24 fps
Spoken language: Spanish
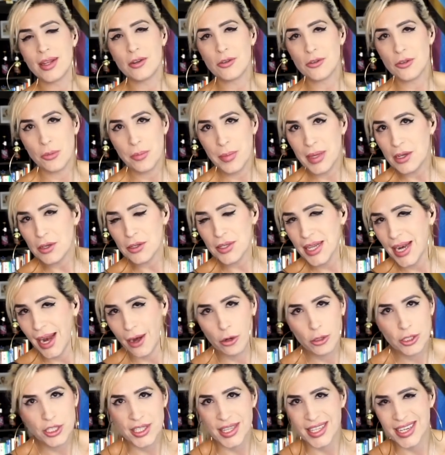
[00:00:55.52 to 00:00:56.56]
los domingos en la
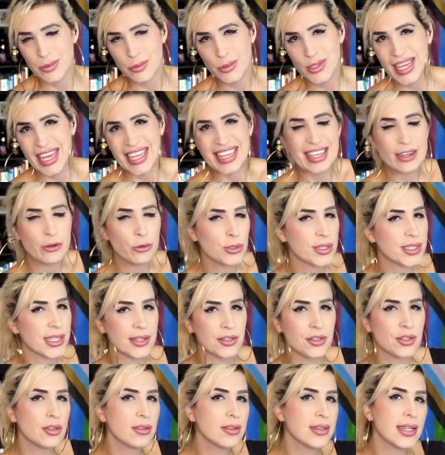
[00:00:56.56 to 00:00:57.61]
noche tenemos
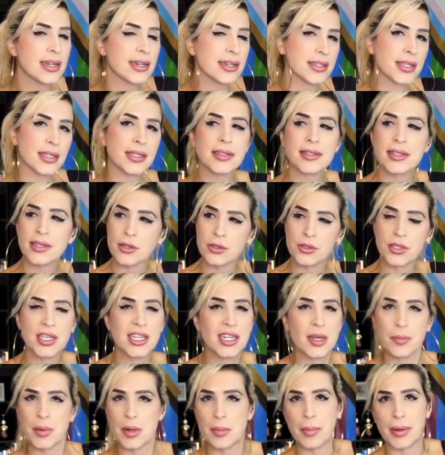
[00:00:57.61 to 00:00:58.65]
degustación de recetas de
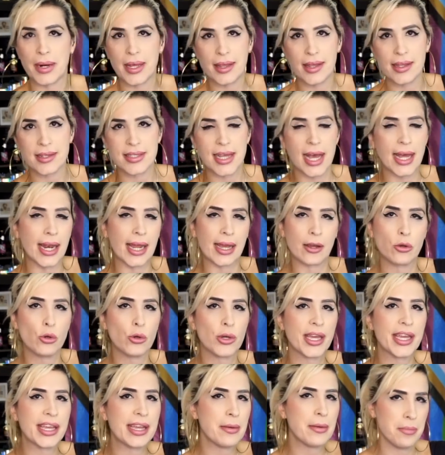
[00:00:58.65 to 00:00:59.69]
cocina preparadas a la
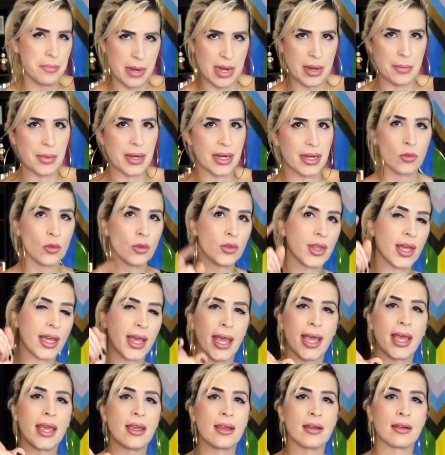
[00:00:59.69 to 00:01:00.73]
Cooking Mama, donde
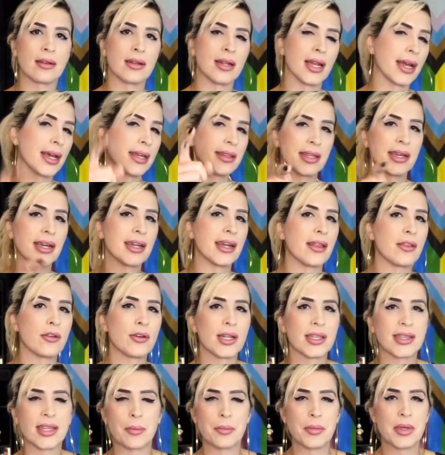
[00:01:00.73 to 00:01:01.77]
hey, la gente
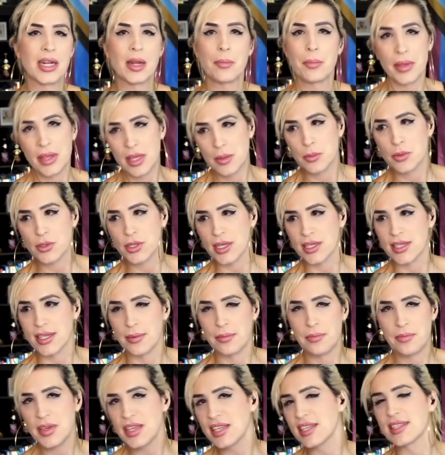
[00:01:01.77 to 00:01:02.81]
ganadora también le pedimos que se
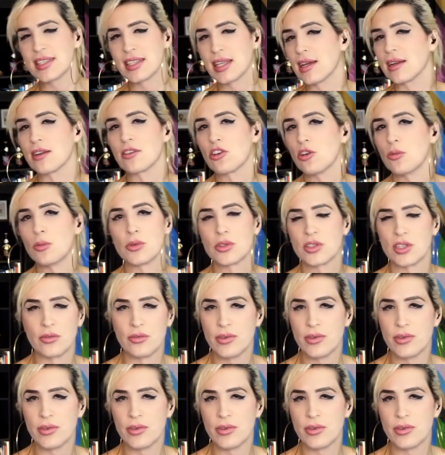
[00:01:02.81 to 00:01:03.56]
vistan como si